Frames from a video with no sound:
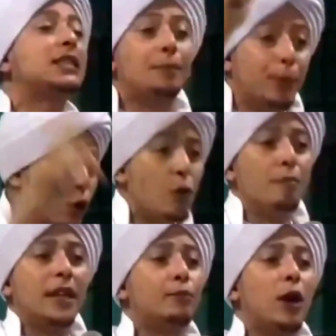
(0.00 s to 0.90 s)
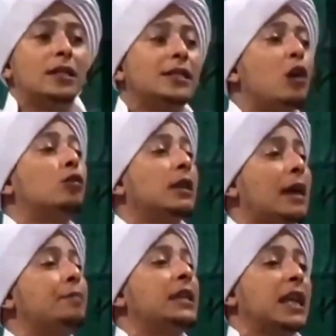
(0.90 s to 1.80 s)
sebelum ribuan tahun
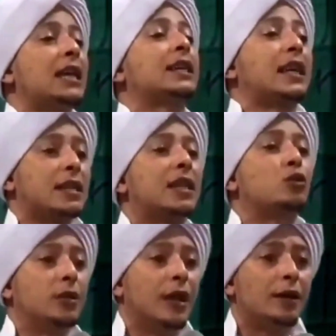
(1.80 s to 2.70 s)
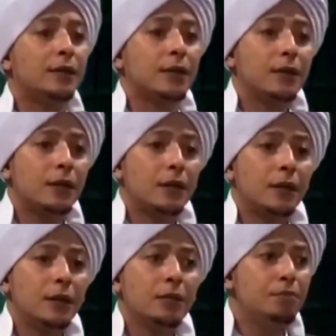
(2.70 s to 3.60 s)
Nabi dilahirkan ke dunia
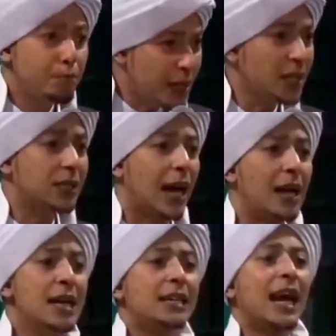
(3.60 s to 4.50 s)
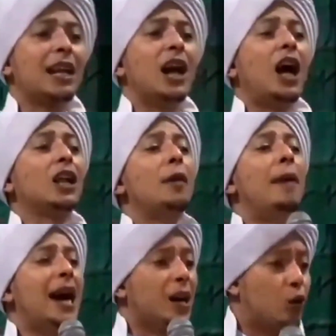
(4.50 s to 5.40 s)
bisa karena Allah
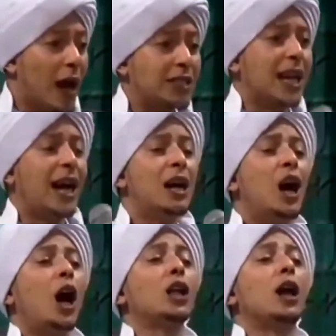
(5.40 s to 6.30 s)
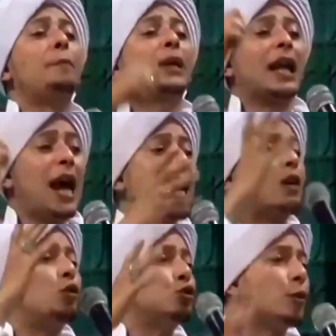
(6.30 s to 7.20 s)
maha kuasa Allah berhak
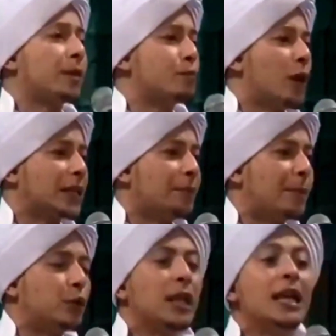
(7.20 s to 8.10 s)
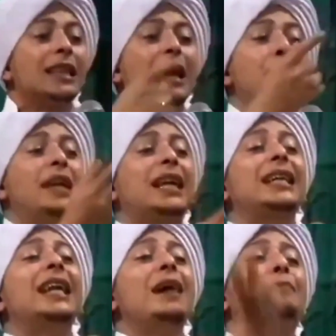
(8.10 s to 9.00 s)
untuk berbuat apapun tapi
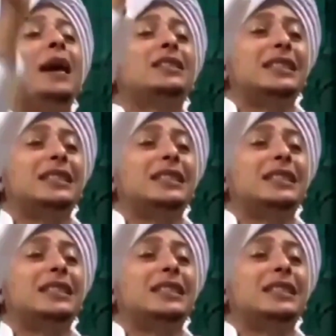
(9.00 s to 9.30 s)
kenapa